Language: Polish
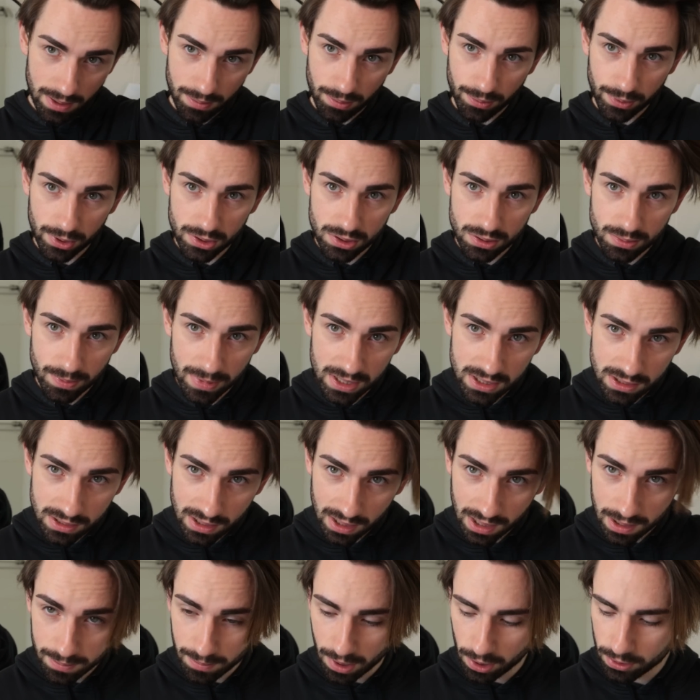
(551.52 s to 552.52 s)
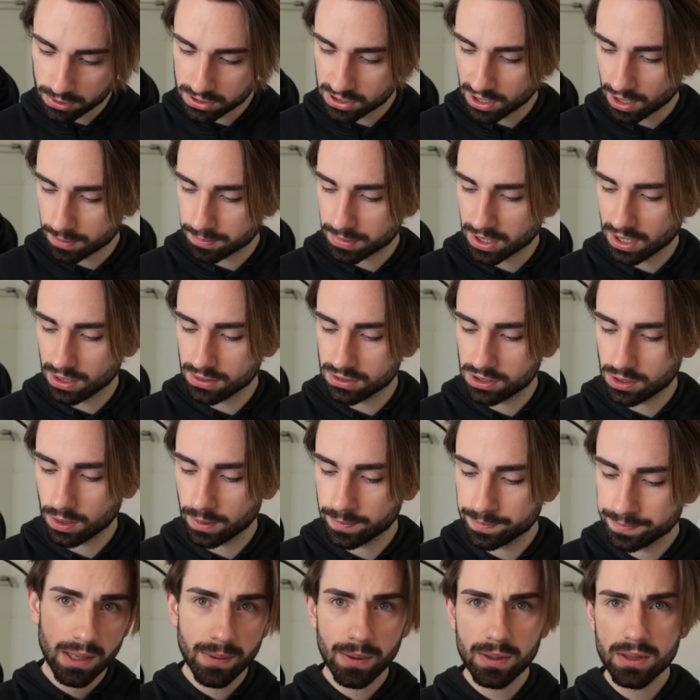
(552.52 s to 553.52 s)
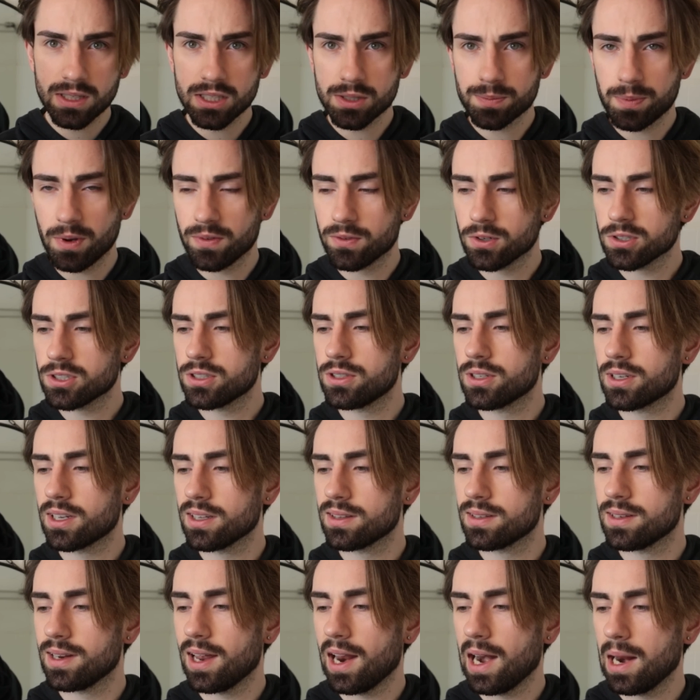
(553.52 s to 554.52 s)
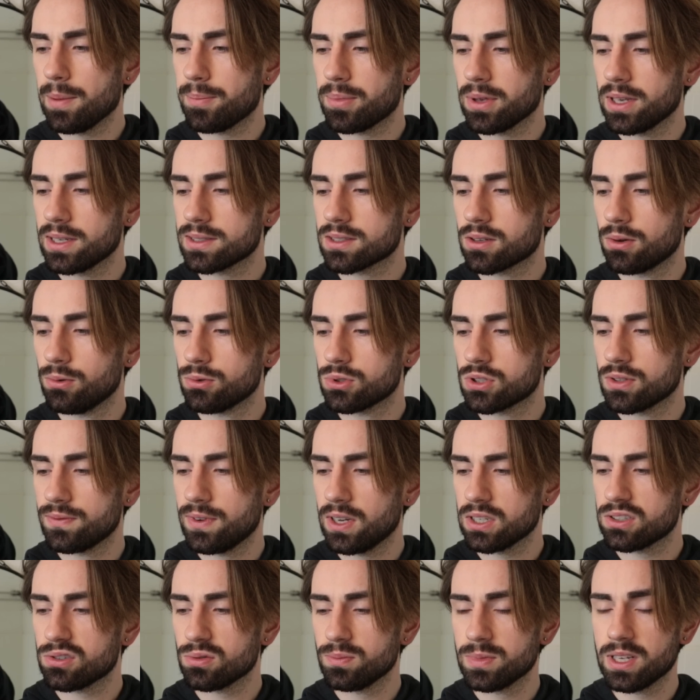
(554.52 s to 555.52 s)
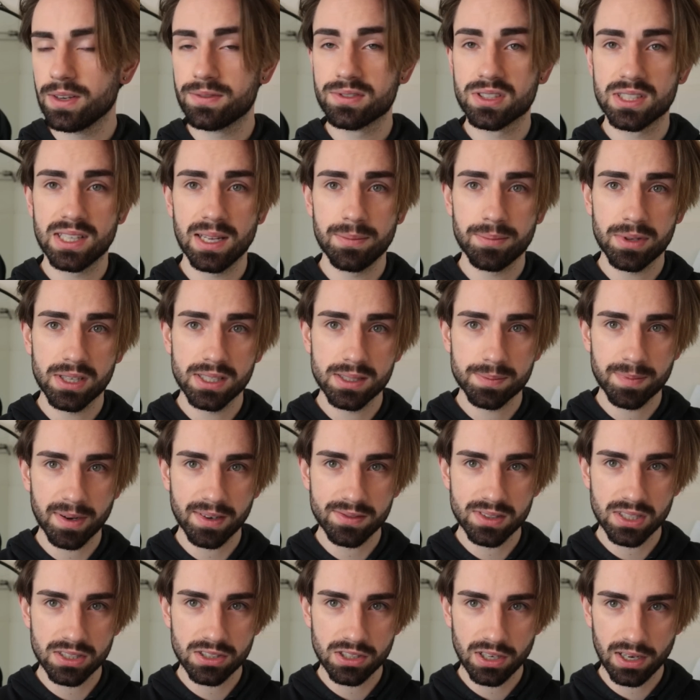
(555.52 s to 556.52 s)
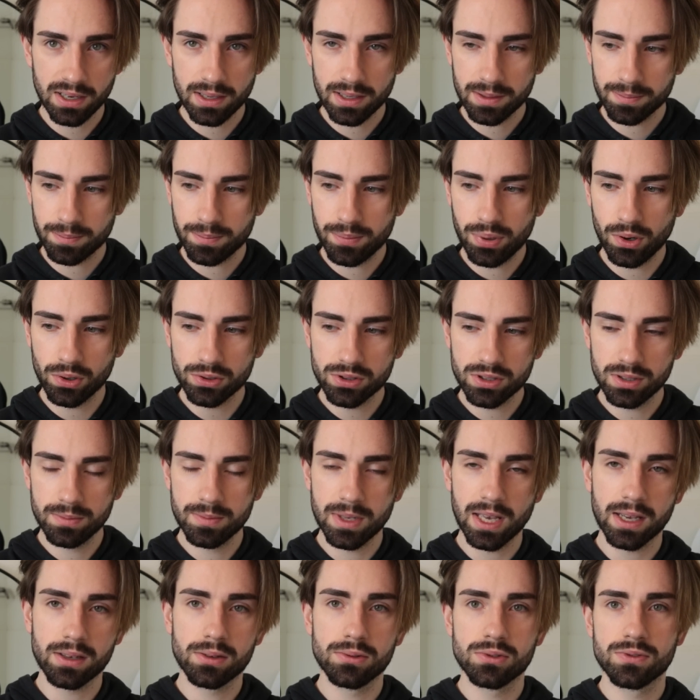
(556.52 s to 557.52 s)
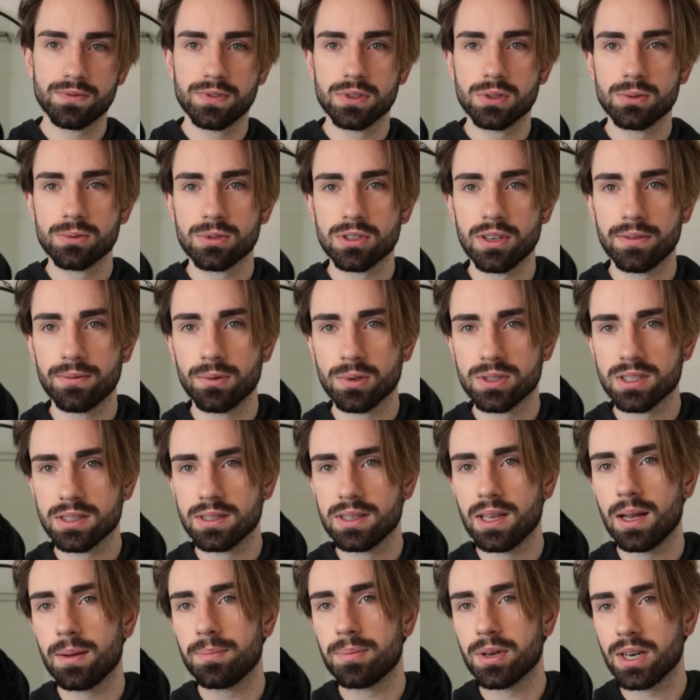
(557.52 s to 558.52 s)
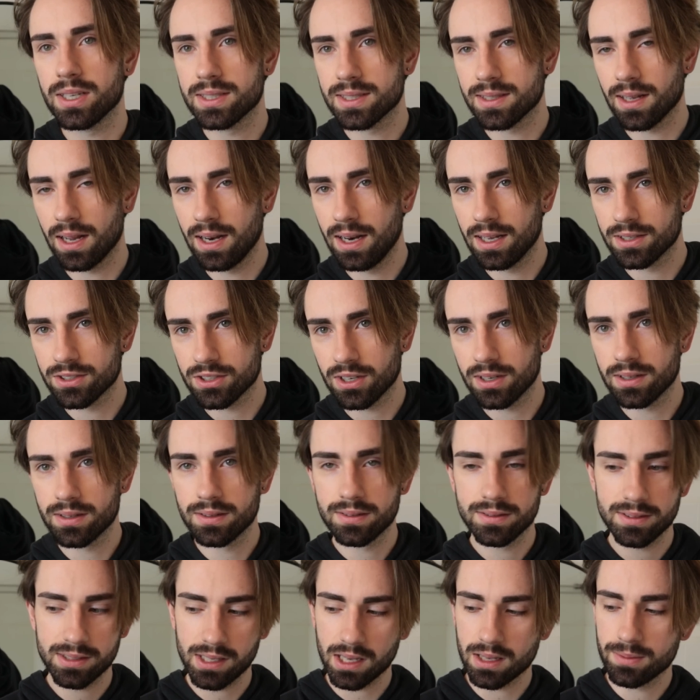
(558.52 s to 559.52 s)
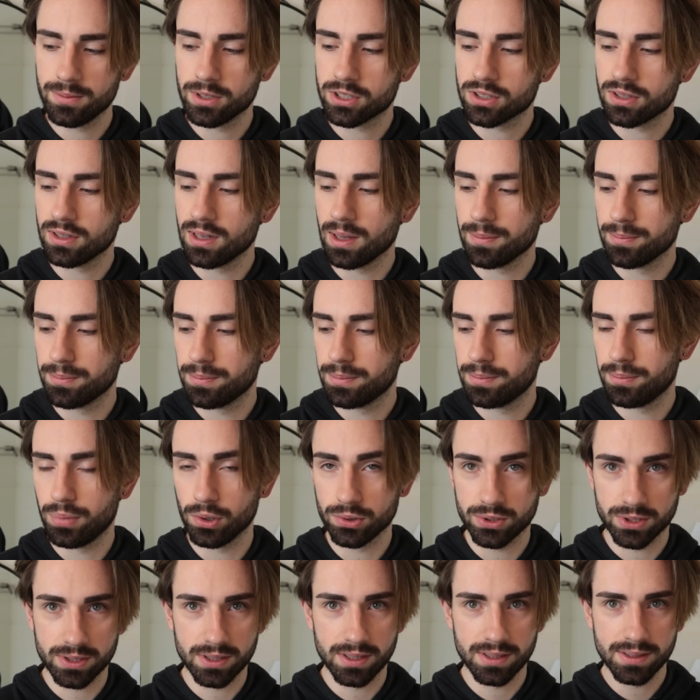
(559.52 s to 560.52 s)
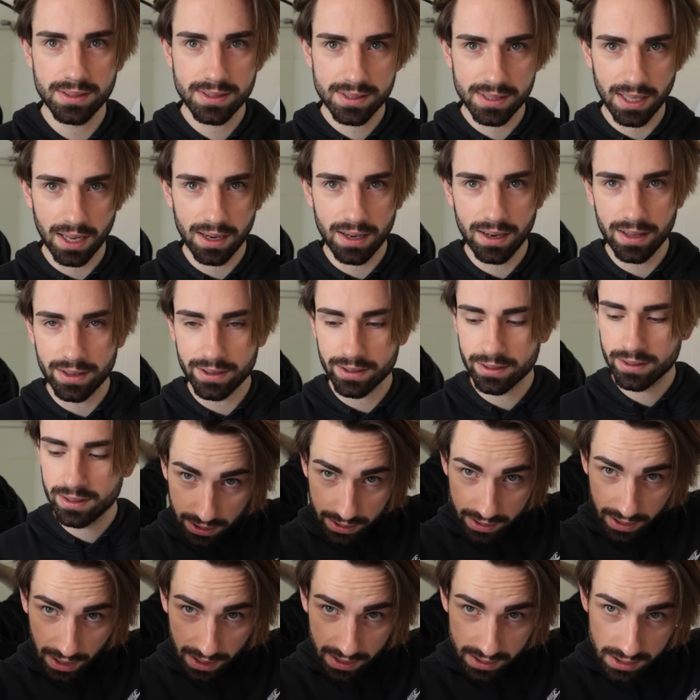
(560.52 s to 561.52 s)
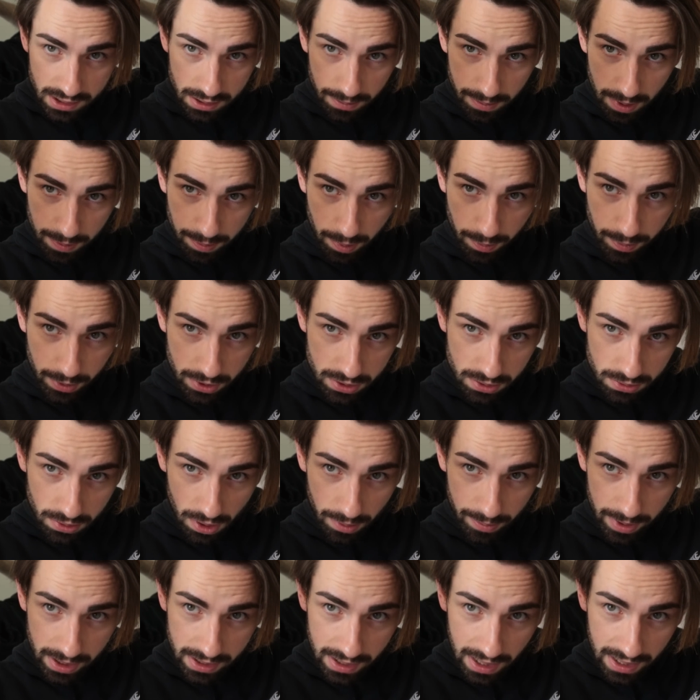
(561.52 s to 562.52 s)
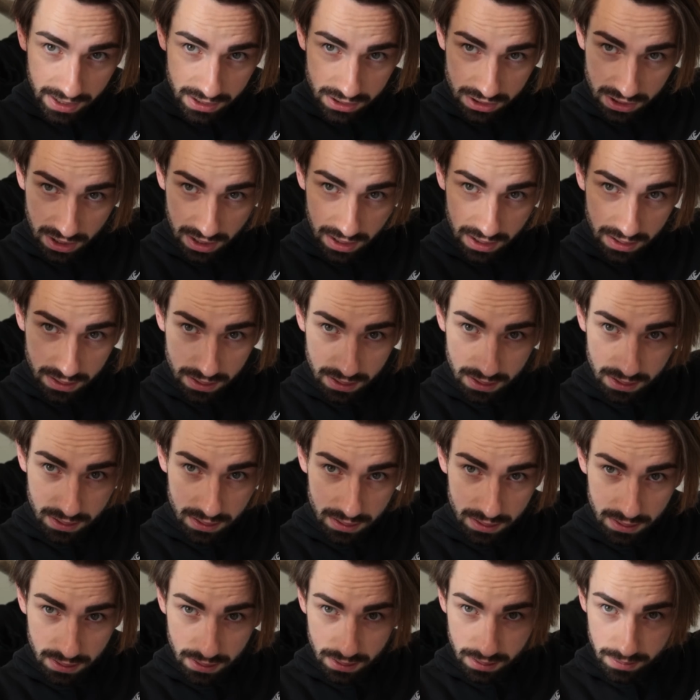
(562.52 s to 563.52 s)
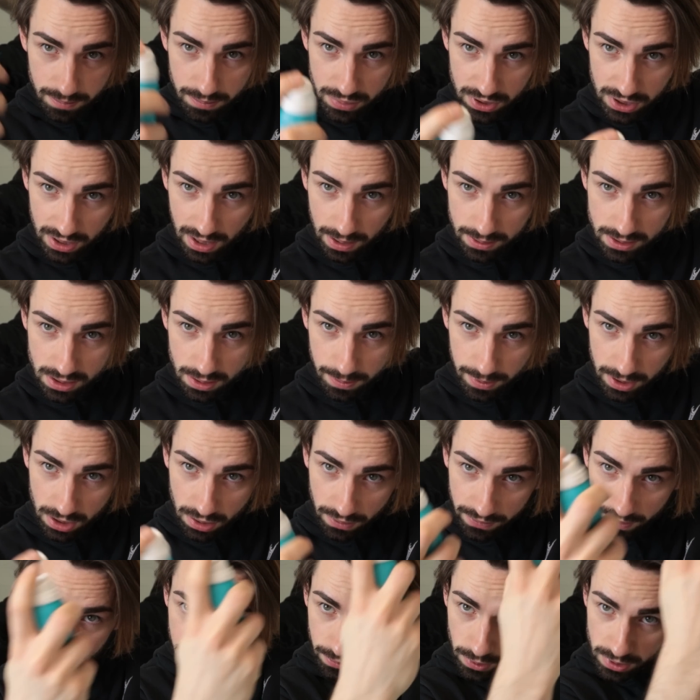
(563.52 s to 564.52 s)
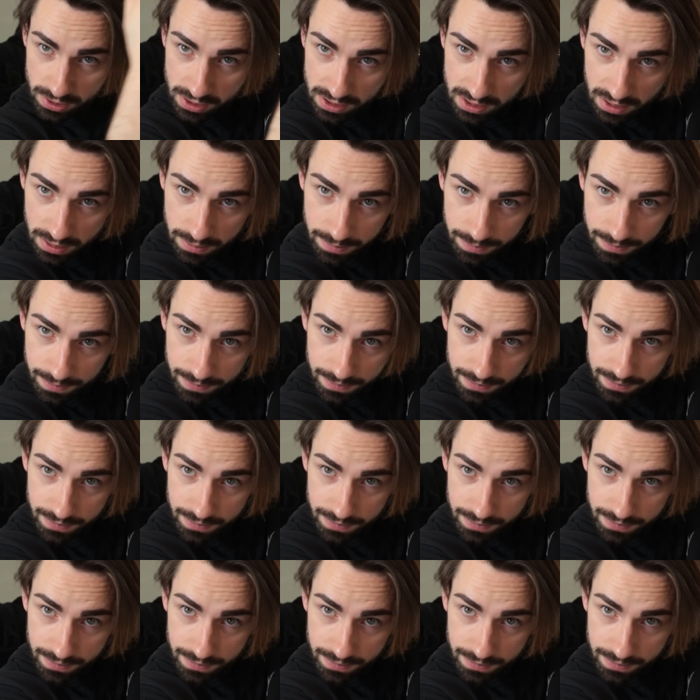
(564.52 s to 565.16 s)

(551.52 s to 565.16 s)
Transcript: po prostu będzie takie małe szarpnięcie. Nie mam też pewności, kiedy najlepiej jest go używać. U mnie wstępnie sprawdza się po tym, jak już wysuszę włosy na pre-stylerze, zanim jeszcze dam post-styler. I teraz sobie po prostu robię tak, że Psikam sobie to we włosy